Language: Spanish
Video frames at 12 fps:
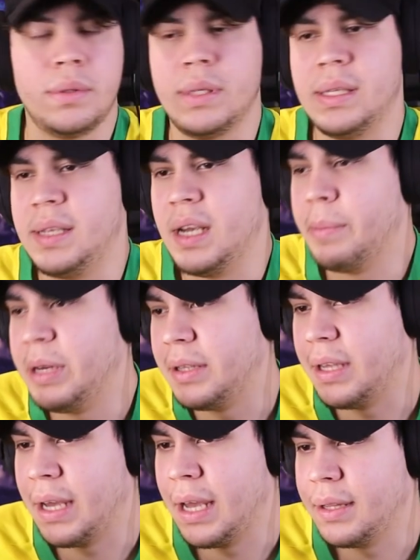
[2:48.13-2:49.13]

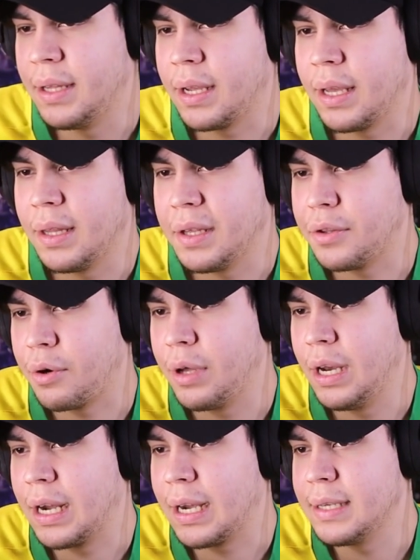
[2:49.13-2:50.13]
Sencillamente gente que dentro
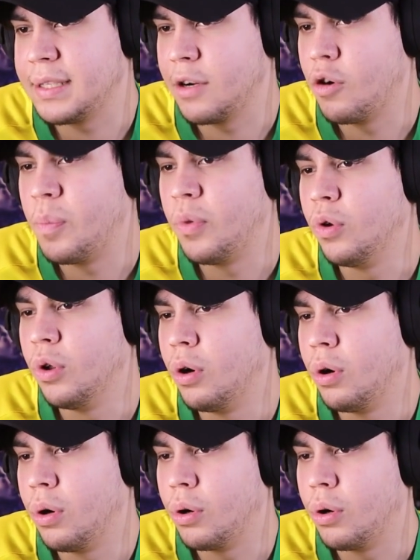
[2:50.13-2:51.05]
de la cancha no pudo,